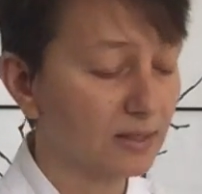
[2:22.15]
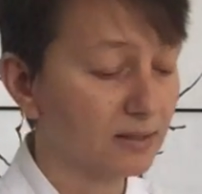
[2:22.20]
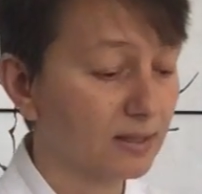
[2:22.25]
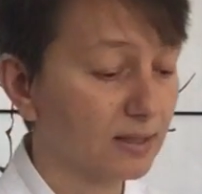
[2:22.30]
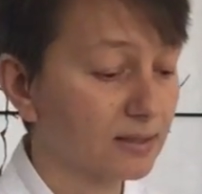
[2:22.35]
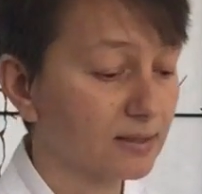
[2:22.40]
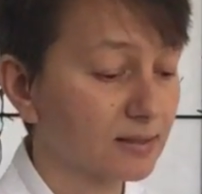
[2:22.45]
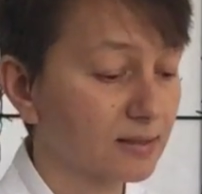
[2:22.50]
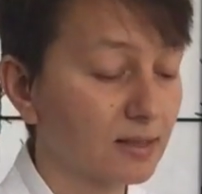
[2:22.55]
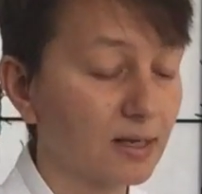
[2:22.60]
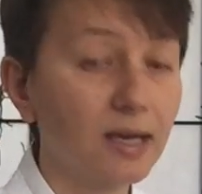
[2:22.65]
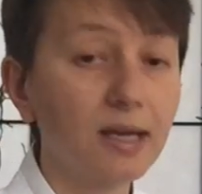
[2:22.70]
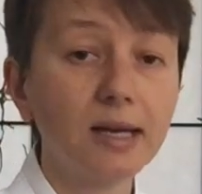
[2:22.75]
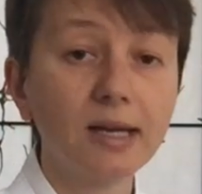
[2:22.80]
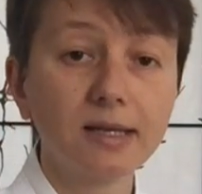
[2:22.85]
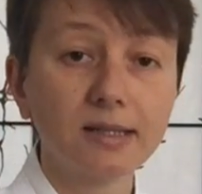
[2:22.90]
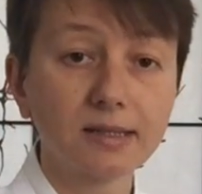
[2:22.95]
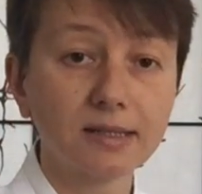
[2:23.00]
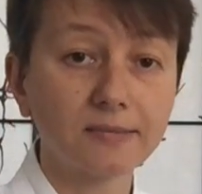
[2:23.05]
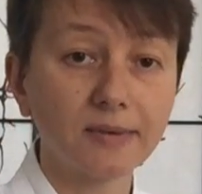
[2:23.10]
Das
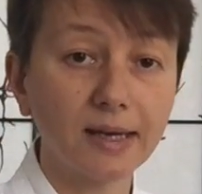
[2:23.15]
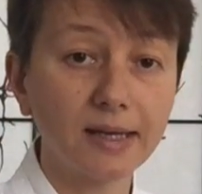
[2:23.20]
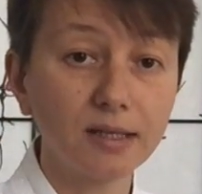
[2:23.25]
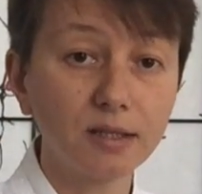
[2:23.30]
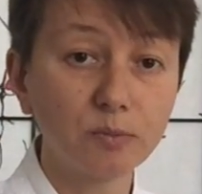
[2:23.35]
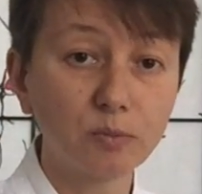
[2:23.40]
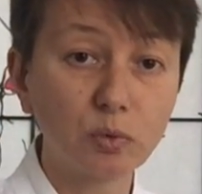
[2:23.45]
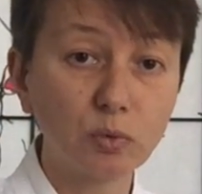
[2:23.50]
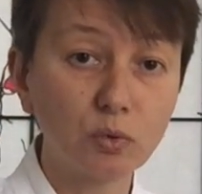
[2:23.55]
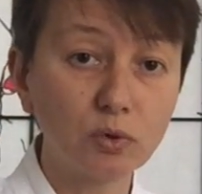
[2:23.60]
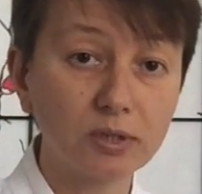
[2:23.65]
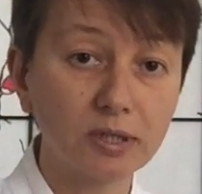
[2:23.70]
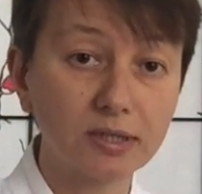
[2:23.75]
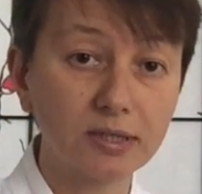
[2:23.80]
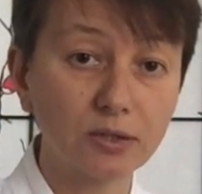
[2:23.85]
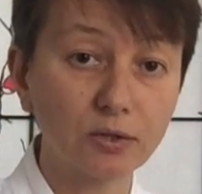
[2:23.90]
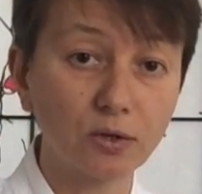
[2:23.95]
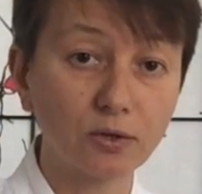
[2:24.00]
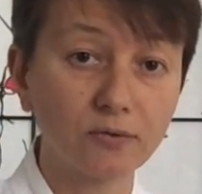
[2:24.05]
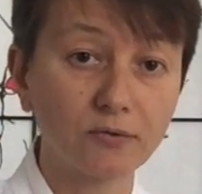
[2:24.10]
zweite Buch,
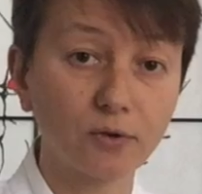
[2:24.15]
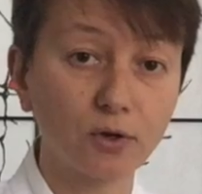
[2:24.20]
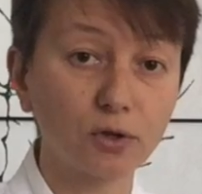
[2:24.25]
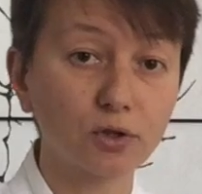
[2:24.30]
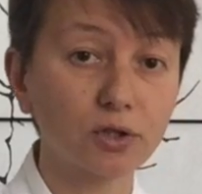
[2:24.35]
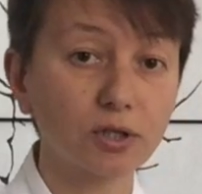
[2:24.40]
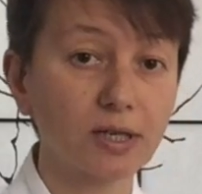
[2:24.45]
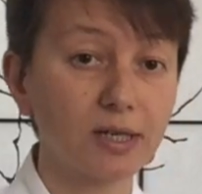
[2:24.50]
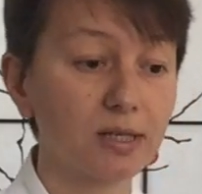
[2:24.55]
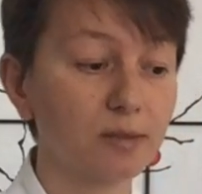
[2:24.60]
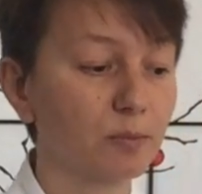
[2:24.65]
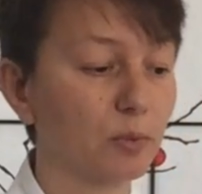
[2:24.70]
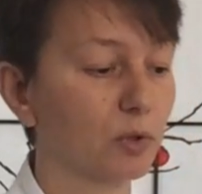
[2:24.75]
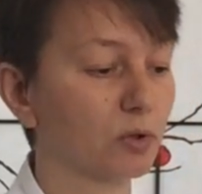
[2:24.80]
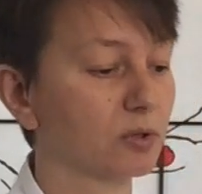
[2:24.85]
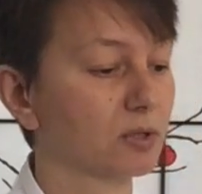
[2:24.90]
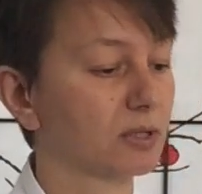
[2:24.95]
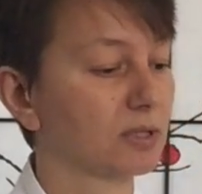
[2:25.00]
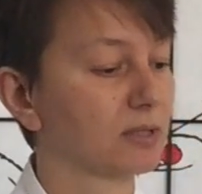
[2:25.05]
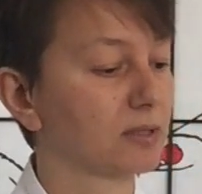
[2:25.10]
das ich euch vorstellen
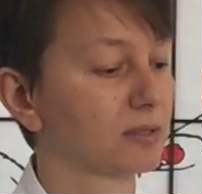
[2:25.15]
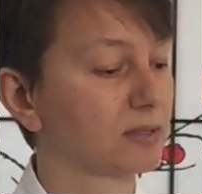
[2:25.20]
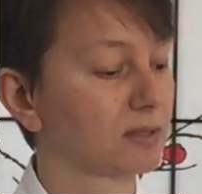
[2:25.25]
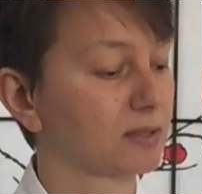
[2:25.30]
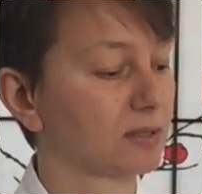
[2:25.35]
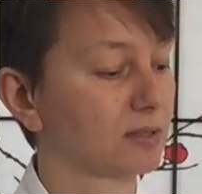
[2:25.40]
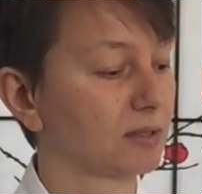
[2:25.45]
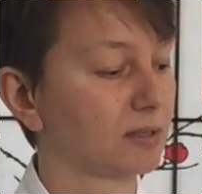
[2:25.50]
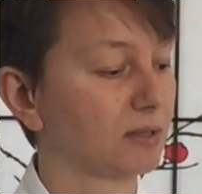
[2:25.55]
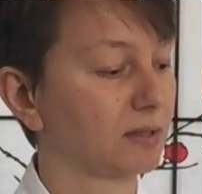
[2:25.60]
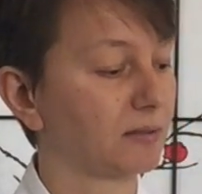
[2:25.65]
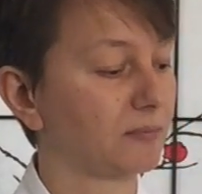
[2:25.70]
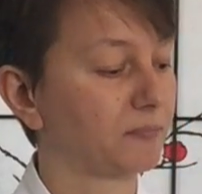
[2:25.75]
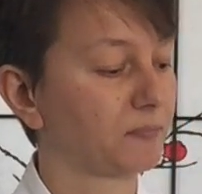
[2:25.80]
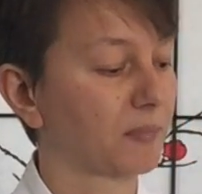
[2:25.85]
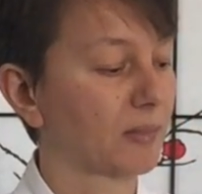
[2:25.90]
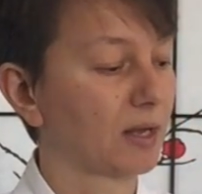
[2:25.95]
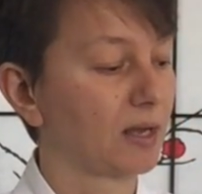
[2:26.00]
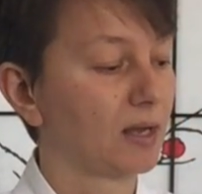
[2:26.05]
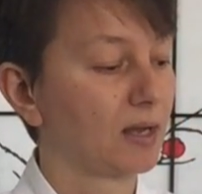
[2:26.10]
möchte, ist
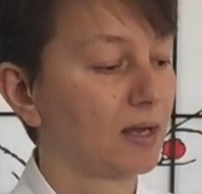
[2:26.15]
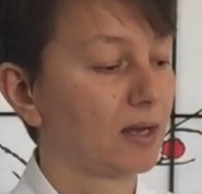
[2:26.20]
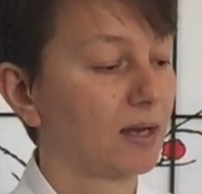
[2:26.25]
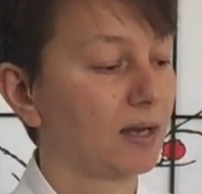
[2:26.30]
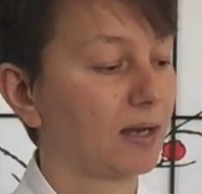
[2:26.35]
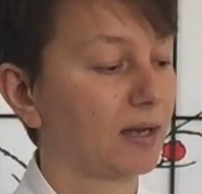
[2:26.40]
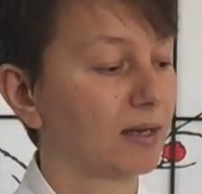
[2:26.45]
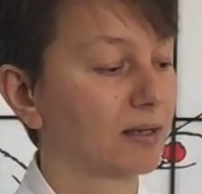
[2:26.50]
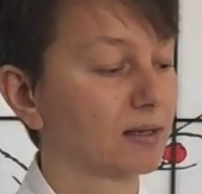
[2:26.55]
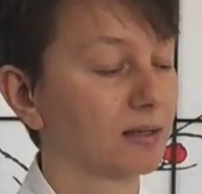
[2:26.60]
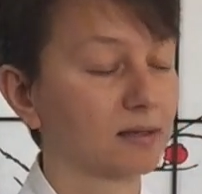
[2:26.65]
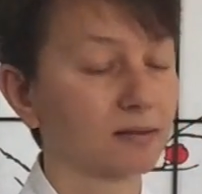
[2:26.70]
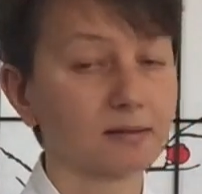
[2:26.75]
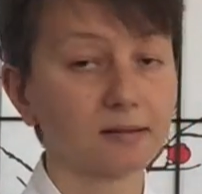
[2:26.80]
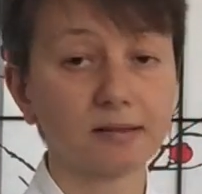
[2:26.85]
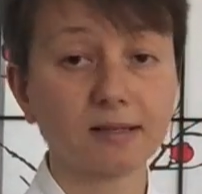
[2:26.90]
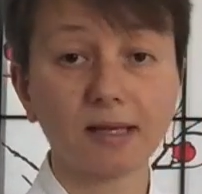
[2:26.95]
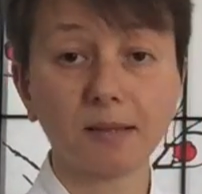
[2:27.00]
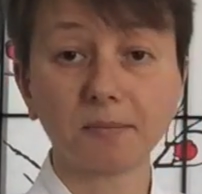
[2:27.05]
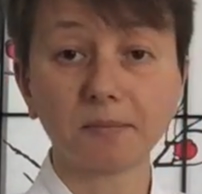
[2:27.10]
ähm, ein
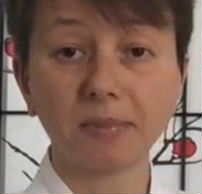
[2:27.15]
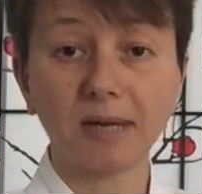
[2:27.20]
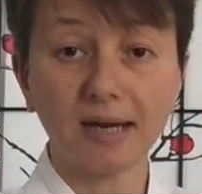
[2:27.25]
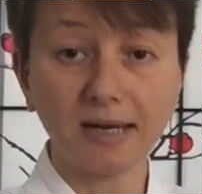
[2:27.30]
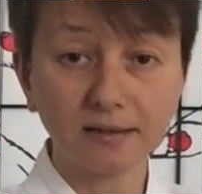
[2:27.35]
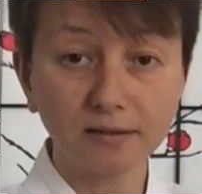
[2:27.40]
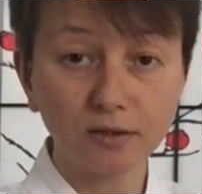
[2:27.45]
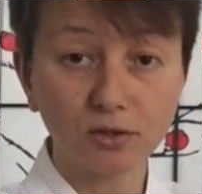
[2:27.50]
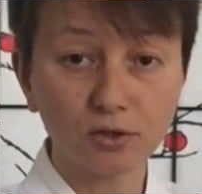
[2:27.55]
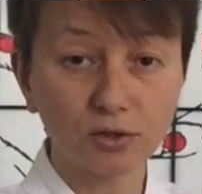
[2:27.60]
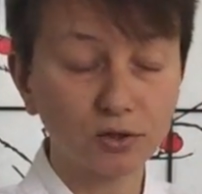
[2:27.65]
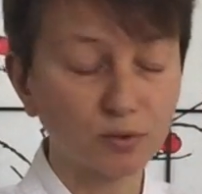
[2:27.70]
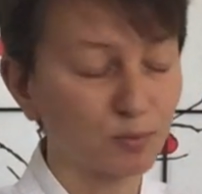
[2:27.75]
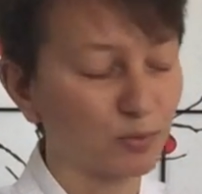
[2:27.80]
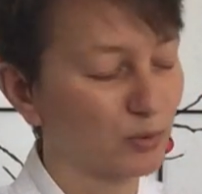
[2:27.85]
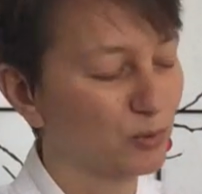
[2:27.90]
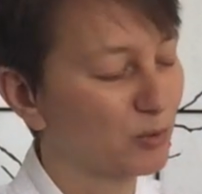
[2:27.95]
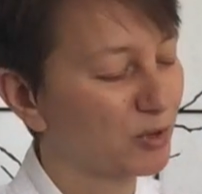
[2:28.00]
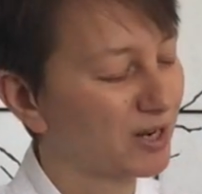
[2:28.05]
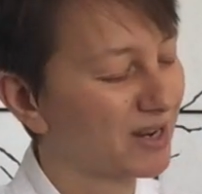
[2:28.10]
sehr praktisches
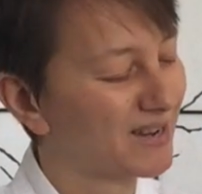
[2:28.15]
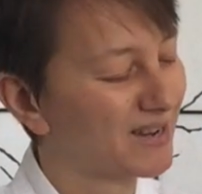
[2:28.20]
Buch